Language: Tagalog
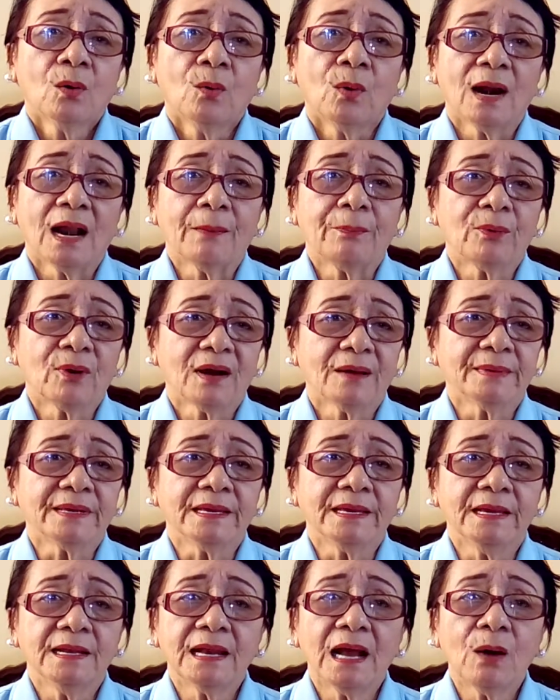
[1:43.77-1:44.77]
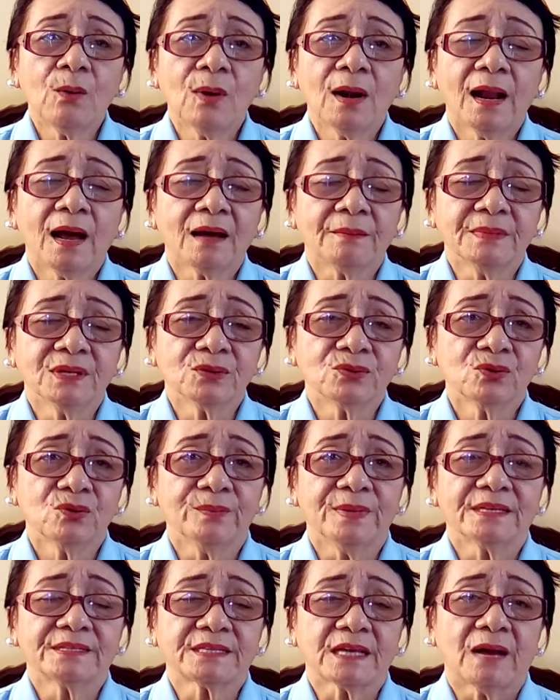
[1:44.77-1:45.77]
Wala po kaming ilaw, wala kaming
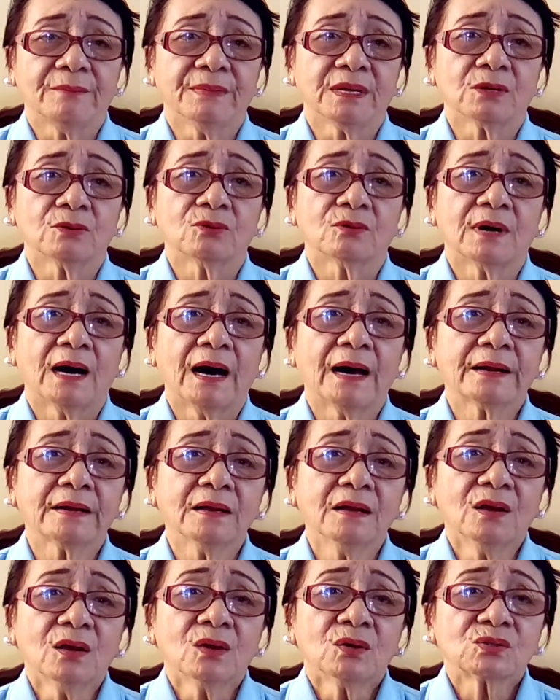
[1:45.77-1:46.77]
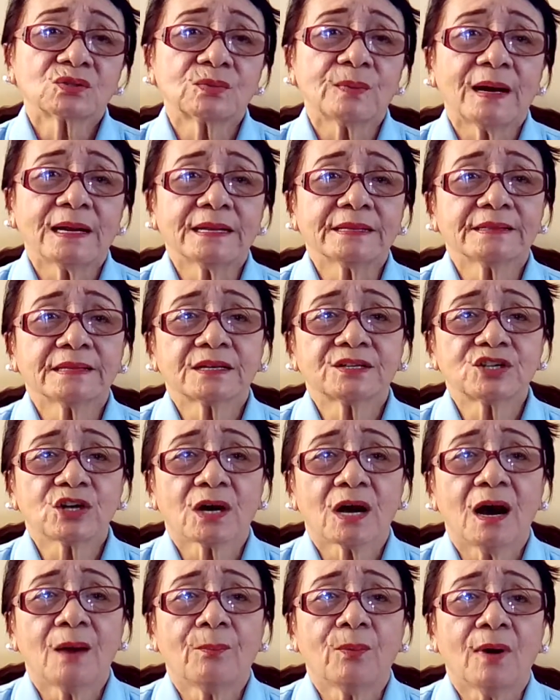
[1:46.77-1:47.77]
tubig sa aming lugar. Subalit
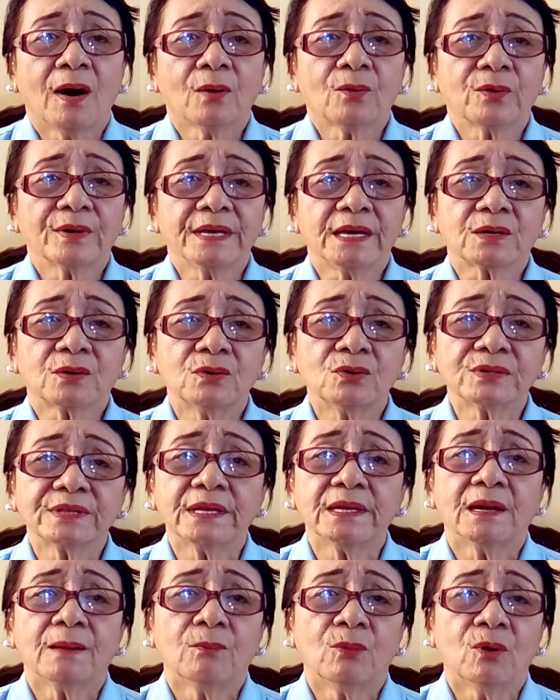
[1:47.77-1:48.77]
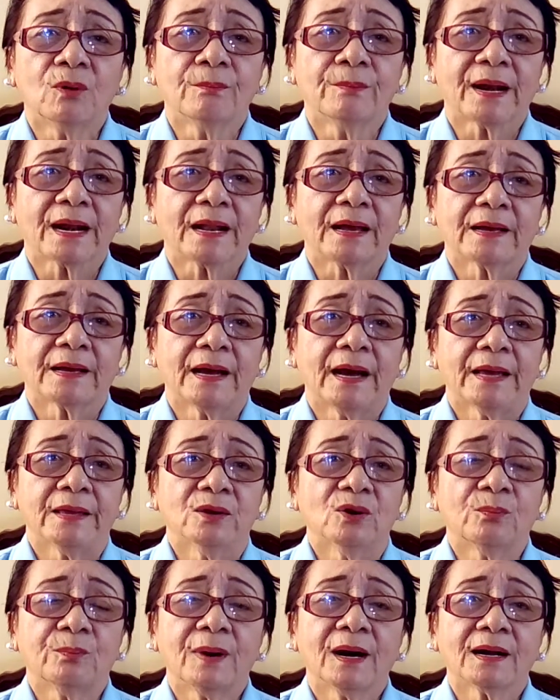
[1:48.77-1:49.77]
nagtsaga po akong ikutin ang buong barangay
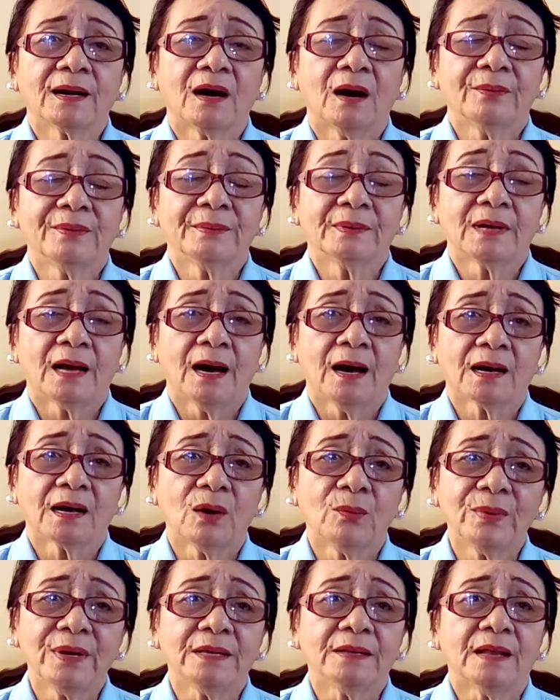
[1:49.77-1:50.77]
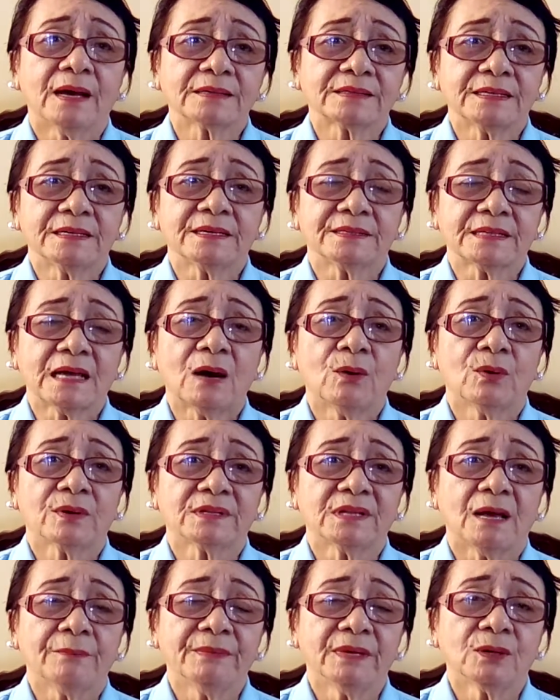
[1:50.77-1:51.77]
upang ah, gawin, uh, ang
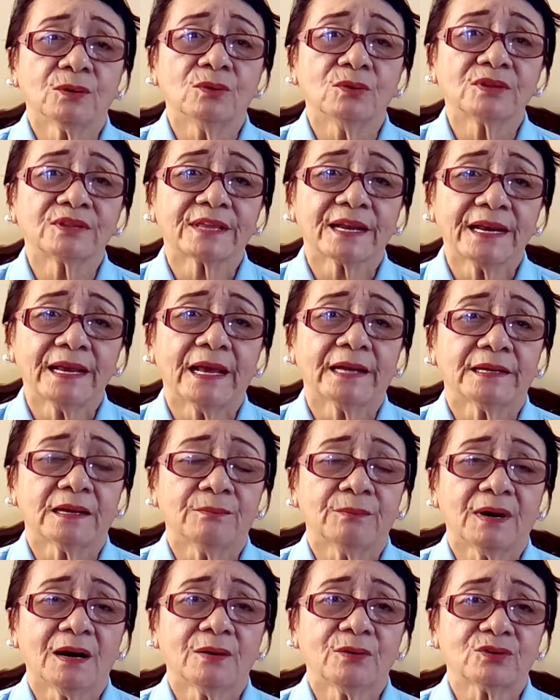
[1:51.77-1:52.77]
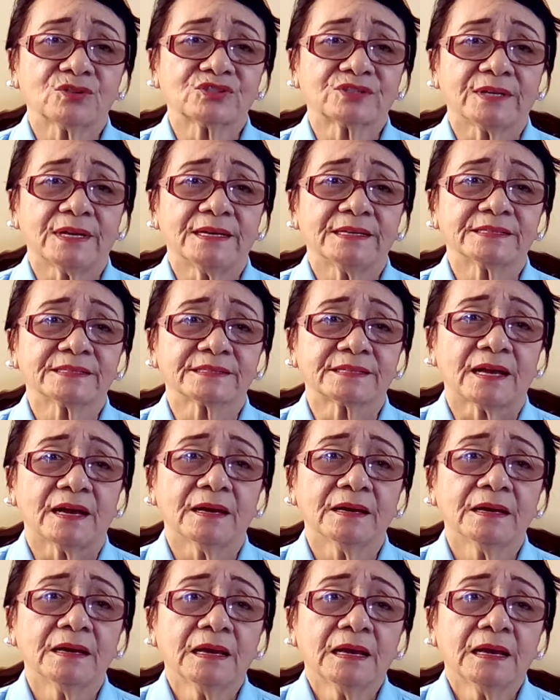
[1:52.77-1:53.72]
tinatawag namin ultriya ng mga kursiyista.